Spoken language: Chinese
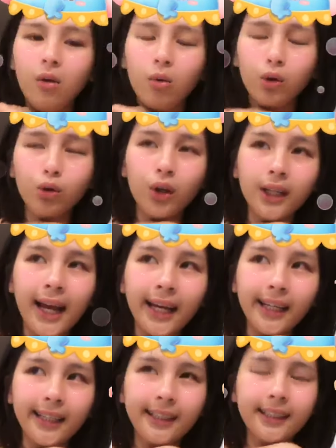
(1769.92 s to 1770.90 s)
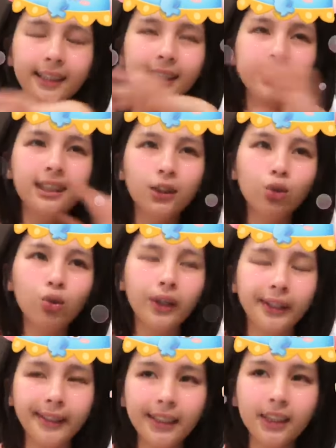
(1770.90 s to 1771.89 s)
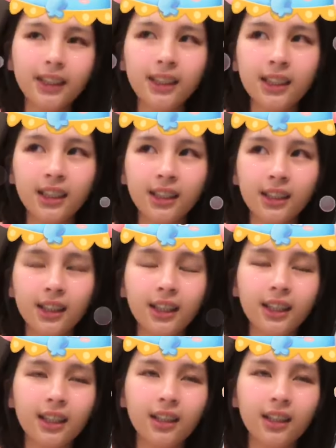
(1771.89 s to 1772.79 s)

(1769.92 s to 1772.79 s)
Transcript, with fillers: 我对待一个一直做一件事情的，